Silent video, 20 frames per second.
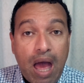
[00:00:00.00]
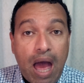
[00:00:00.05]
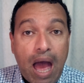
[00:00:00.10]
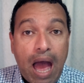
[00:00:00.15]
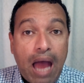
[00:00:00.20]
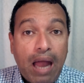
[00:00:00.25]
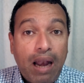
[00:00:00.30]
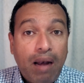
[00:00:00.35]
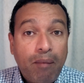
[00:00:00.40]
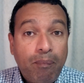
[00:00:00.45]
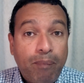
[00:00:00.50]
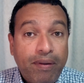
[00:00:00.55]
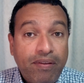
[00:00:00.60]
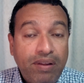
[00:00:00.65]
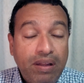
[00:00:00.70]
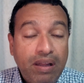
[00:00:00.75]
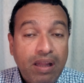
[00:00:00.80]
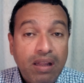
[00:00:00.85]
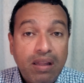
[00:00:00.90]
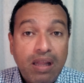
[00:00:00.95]
Al
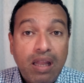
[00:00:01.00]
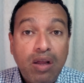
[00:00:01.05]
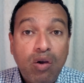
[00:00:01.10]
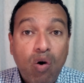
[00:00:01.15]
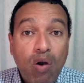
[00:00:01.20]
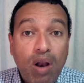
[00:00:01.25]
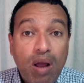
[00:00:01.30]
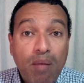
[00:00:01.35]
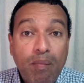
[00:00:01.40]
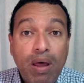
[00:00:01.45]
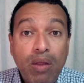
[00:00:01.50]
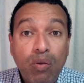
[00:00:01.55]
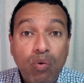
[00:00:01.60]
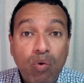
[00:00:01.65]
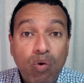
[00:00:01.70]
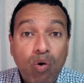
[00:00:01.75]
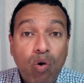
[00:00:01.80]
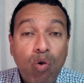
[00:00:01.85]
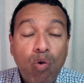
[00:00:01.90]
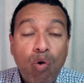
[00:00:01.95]
presidente Nicolás
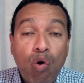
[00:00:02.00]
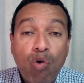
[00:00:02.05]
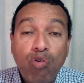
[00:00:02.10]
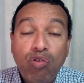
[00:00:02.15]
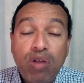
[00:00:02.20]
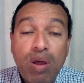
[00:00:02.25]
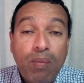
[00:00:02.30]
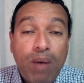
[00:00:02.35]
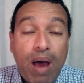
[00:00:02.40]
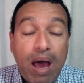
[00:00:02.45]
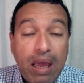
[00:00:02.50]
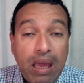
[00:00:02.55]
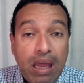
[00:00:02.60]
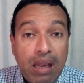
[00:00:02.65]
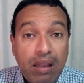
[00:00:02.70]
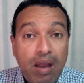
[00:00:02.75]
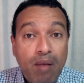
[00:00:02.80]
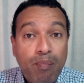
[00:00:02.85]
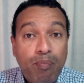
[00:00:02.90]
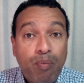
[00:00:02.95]
Maduro no se va a
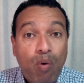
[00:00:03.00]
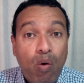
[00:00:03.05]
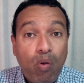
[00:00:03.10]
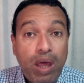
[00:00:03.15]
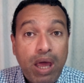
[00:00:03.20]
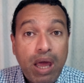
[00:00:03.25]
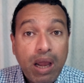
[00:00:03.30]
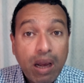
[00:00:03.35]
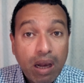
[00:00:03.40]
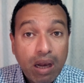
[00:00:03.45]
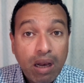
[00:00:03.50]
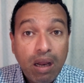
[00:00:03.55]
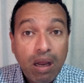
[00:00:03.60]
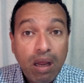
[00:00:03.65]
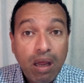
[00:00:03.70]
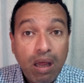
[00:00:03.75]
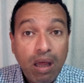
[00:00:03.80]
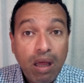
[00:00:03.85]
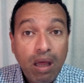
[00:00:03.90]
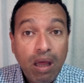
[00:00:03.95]
ir del poder
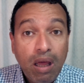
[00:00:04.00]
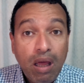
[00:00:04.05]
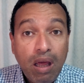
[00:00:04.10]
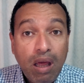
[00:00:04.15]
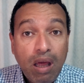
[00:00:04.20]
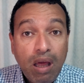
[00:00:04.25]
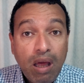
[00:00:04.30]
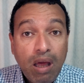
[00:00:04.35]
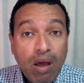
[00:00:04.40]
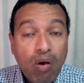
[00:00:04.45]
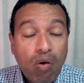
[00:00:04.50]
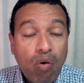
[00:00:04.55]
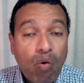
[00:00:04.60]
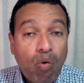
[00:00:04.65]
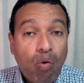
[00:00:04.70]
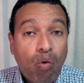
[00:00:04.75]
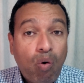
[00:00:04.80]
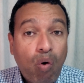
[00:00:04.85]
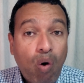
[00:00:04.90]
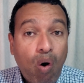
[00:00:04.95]

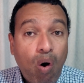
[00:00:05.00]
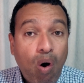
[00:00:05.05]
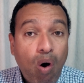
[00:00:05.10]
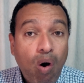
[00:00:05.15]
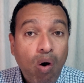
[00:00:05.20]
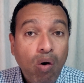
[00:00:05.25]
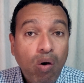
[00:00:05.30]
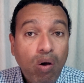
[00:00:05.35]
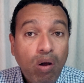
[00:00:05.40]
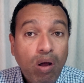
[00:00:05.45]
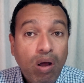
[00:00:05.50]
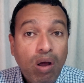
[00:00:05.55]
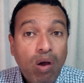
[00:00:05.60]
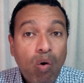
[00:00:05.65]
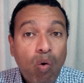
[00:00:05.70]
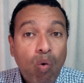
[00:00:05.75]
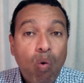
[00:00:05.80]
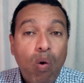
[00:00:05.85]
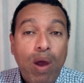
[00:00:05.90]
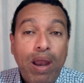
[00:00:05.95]
con
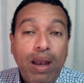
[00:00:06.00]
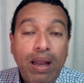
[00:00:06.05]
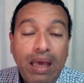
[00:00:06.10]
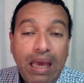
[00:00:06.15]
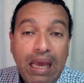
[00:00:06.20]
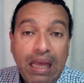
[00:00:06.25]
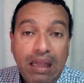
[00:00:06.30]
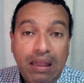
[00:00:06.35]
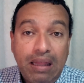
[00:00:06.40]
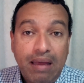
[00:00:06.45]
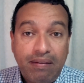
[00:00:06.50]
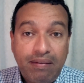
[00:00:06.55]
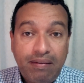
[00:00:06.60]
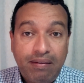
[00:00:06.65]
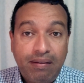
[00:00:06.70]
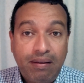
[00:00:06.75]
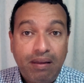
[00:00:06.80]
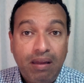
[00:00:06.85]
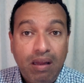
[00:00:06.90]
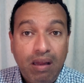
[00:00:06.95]

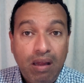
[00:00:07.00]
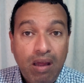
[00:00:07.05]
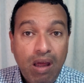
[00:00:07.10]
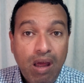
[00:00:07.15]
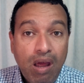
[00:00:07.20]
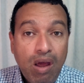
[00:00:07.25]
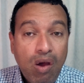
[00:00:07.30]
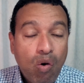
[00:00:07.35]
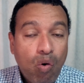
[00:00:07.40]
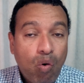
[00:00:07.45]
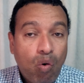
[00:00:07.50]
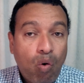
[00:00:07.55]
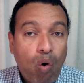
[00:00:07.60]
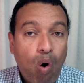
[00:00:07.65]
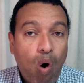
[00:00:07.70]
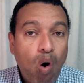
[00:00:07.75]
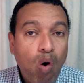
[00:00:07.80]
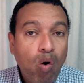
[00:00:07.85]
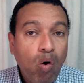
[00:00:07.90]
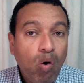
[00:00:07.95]
huelguitas,
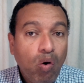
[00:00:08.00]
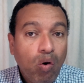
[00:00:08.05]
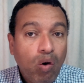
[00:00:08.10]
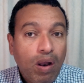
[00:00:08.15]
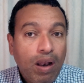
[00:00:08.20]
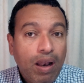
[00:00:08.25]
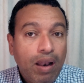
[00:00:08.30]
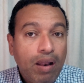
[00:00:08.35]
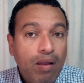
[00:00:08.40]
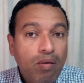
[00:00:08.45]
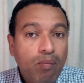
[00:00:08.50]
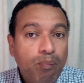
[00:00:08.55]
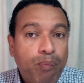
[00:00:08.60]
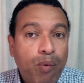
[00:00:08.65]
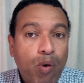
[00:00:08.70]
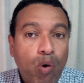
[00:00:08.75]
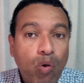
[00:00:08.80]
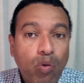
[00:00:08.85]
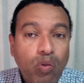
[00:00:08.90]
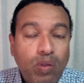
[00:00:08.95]
con
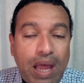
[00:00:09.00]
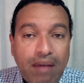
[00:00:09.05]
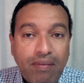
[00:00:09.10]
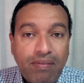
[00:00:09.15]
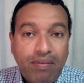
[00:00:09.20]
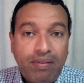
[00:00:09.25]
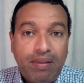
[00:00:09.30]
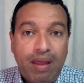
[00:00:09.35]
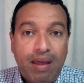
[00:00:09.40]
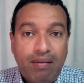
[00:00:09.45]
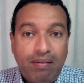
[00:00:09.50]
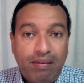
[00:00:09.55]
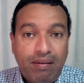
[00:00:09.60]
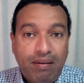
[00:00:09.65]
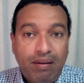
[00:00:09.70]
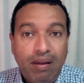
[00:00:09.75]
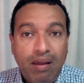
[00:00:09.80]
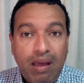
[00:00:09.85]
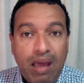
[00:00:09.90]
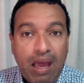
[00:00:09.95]

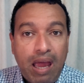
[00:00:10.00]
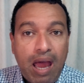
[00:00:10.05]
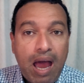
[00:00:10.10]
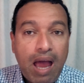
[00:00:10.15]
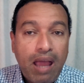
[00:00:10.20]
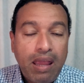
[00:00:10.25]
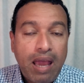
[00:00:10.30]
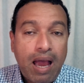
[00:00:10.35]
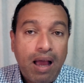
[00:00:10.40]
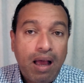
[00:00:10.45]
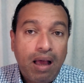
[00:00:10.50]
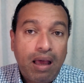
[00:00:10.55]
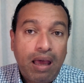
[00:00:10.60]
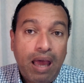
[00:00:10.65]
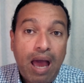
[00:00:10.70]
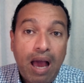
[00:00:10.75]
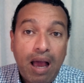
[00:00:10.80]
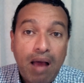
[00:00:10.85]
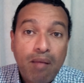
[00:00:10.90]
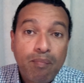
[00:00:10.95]
protestas que hayan
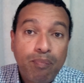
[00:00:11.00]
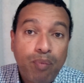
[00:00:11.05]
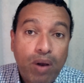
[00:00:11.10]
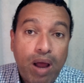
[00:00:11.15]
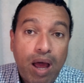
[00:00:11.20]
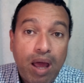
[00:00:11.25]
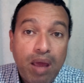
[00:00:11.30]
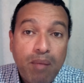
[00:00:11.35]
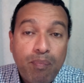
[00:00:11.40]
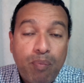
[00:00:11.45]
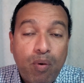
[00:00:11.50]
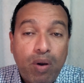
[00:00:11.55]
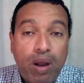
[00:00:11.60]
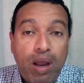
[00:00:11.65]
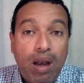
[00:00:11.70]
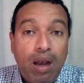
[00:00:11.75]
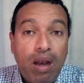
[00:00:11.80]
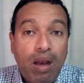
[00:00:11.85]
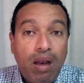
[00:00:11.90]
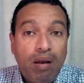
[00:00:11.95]
que hagan por ahí por
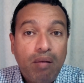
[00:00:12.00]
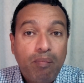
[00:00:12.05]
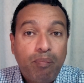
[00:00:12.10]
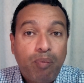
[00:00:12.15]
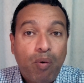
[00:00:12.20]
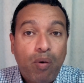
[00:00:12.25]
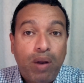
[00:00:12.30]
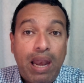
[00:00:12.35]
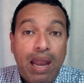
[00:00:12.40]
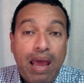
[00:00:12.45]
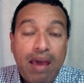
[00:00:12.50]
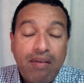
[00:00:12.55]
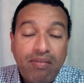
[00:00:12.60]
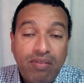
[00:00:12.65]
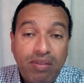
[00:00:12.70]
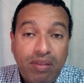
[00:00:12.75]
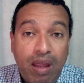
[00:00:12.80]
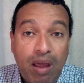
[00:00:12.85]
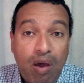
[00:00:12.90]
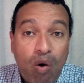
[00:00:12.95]
el por el
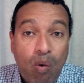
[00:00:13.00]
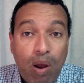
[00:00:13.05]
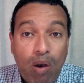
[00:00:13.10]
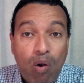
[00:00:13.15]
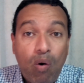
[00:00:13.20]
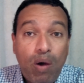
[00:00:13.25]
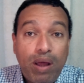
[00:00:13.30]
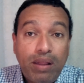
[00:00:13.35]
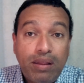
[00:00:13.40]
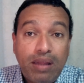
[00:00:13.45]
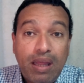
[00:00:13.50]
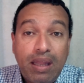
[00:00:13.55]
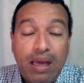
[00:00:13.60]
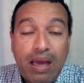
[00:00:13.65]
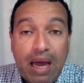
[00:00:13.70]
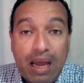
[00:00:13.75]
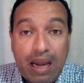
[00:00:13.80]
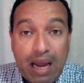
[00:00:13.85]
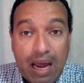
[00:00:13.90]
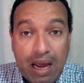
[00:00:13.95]
este o el oeste
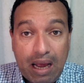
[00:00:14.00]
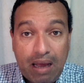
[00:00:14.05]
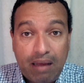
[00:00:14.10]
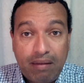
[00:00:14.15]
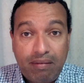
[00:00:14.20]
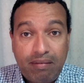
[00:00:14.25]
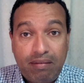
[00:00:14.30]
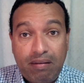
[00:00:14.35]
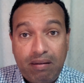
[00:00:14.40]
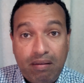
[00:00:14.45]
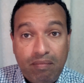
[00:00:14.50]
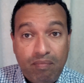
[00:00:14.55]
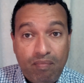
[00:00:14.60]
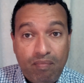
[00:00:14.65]
de Caracas